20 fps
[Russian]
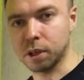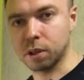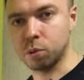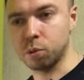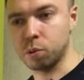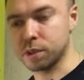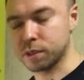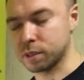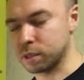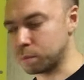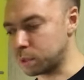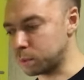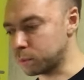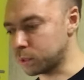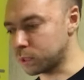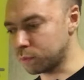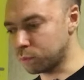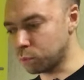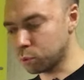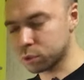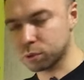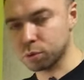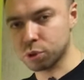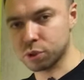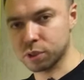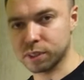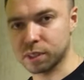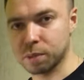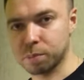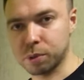как курица, например. Его
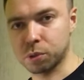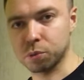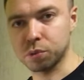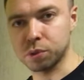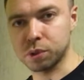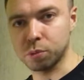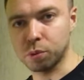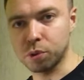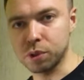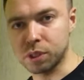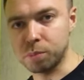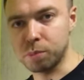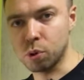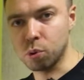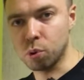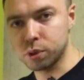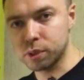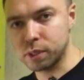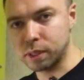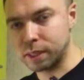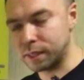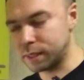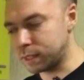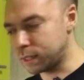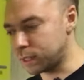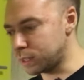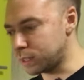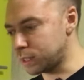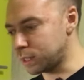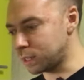сложно запихнуть в него антибиотики,
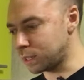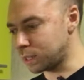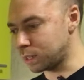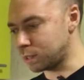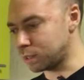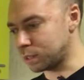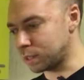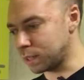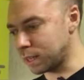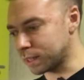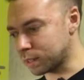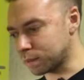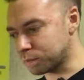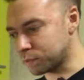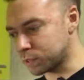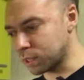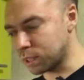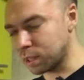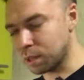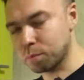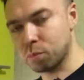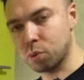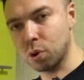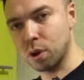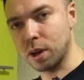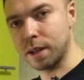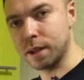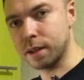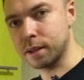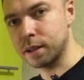и это в целом
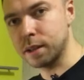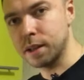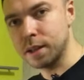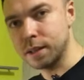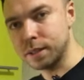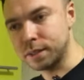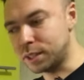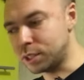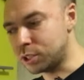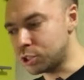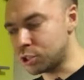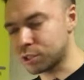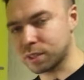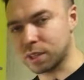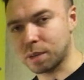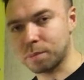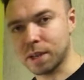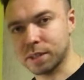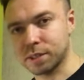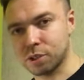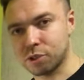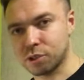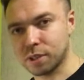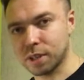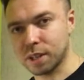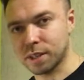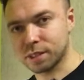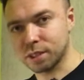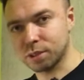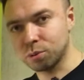более диетическое мясо
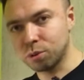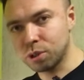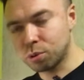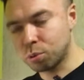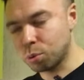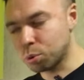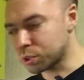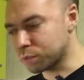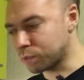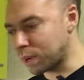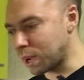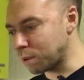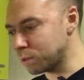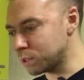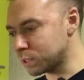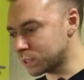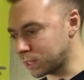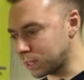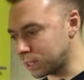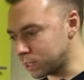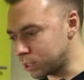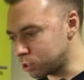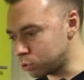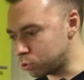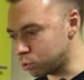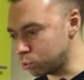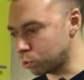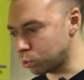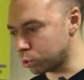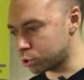считается. Оно легко усваивается,
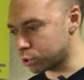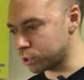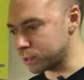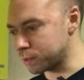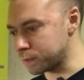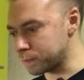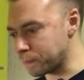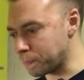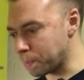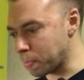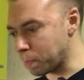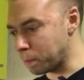индюк очень